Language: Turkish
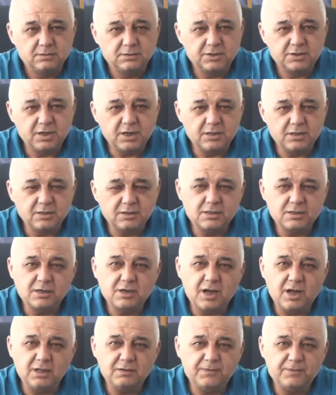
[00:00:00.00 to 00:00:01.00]
Çıraklık,
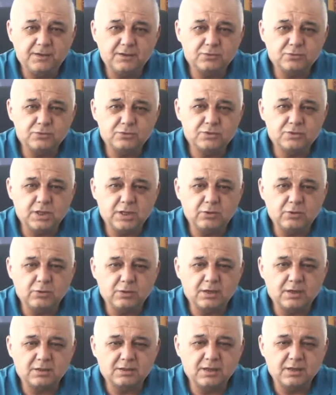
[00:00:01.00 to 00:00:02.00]
kalfalık, ustalık
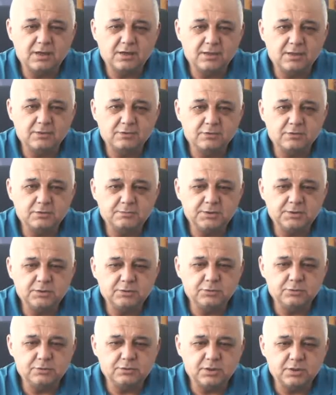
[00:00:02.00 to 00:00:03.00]
olarak değerlendiriyoruz. Biz
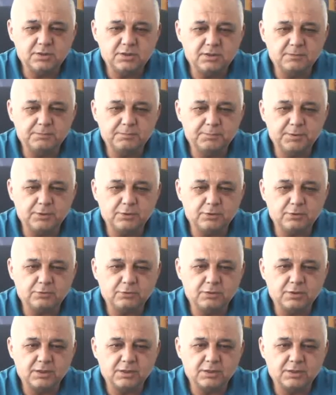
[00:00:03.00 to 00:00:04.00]
3 senelik
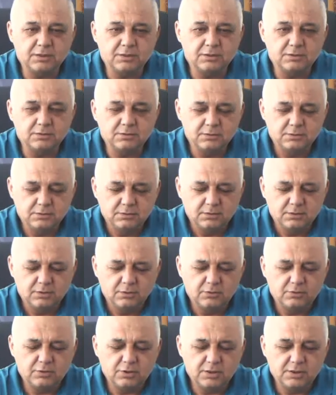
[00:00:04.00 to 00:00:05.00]
periyot olarak
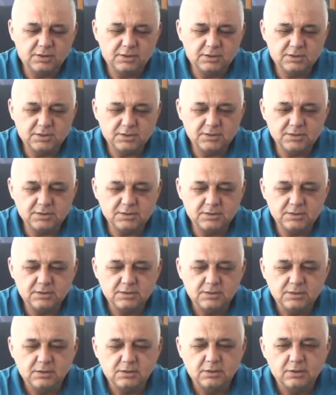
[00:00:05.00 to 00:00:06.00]
oraya gideceğiz.
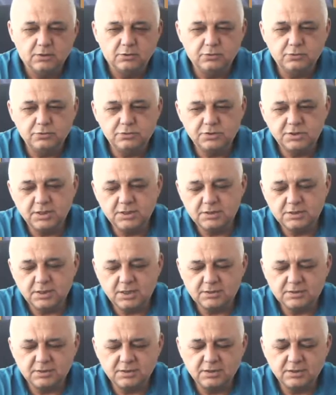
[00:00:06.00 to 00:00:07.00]
3 sene
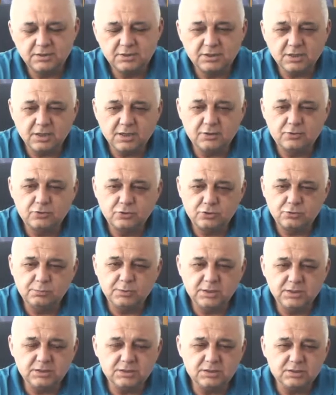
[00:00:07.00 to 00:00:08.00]
içerisinde inşallah
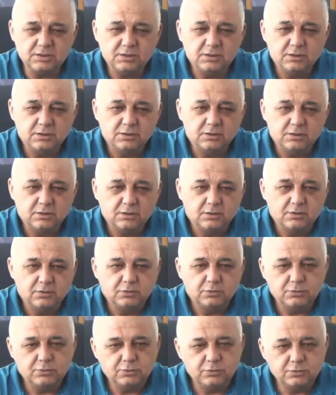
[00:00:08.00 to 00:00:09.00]
düşmeyiz.
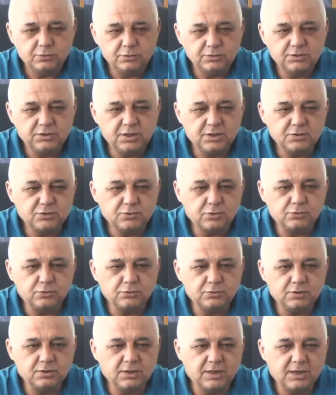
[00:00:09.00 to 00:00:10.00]
3 sene
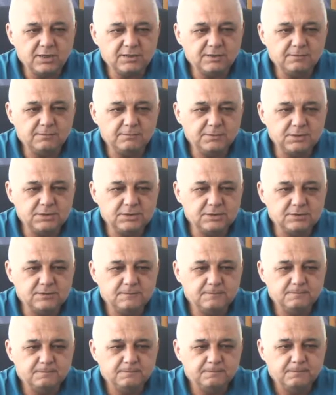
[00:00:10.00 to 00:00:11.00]
sonunda da hedefimiz
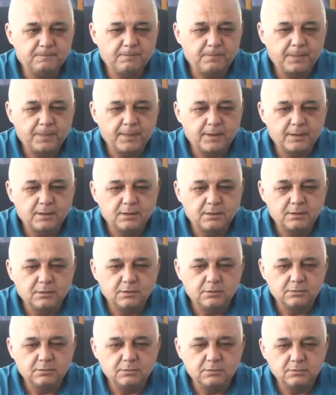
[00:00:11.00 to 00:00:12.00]

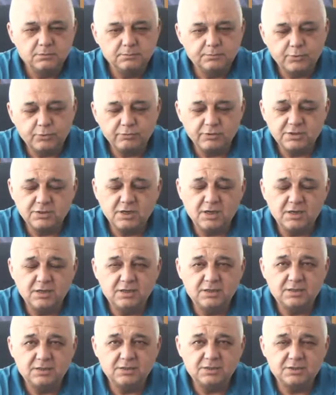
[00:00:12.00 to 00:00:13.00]

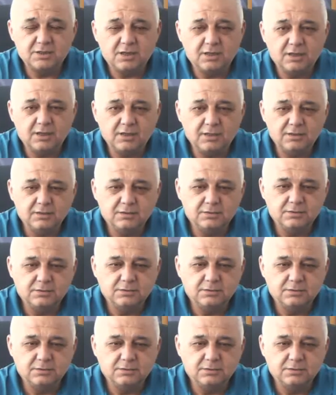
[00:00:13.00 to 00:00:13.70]
profesyonellik inşallah.